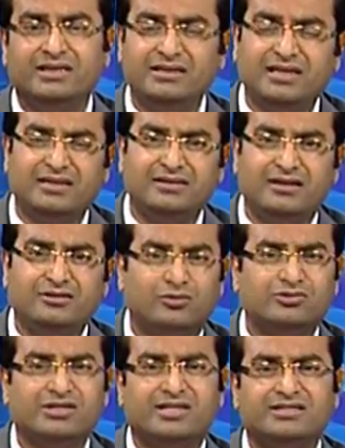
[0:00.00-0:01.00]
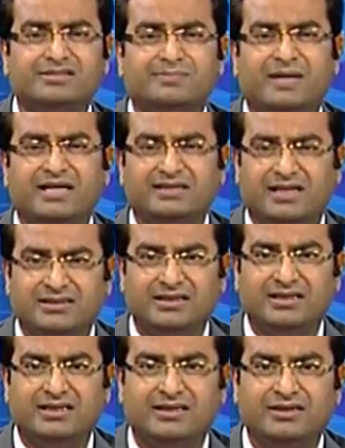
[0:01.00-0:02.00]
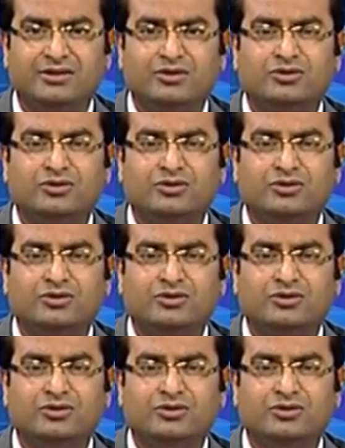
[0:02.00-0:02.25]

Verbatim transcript: इनके अंदर टॉक्सिकेंट्स पाए जाते हैं